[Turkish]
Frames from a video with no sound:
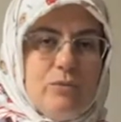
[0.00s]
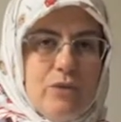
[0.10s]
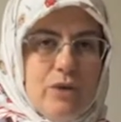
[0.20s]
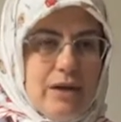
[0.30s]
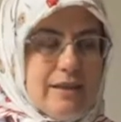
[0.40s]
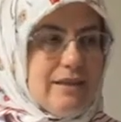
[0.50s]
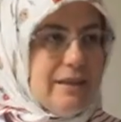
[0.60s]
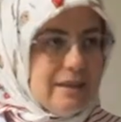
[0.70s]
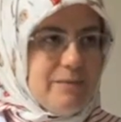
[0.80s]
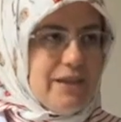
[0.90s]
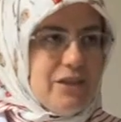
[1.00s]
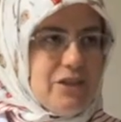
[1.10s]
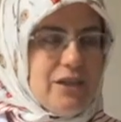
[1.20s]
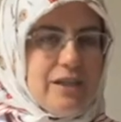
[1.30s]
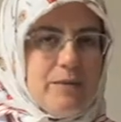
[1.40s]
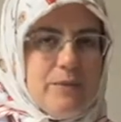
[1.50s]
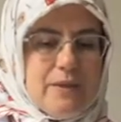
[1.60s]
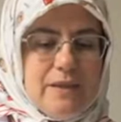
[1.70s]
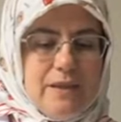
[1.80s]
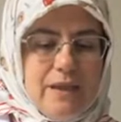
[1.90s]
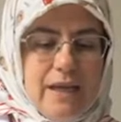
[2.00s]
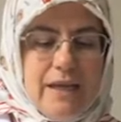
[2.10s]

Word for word: Bu nasıl bir kişilik yapısıdır?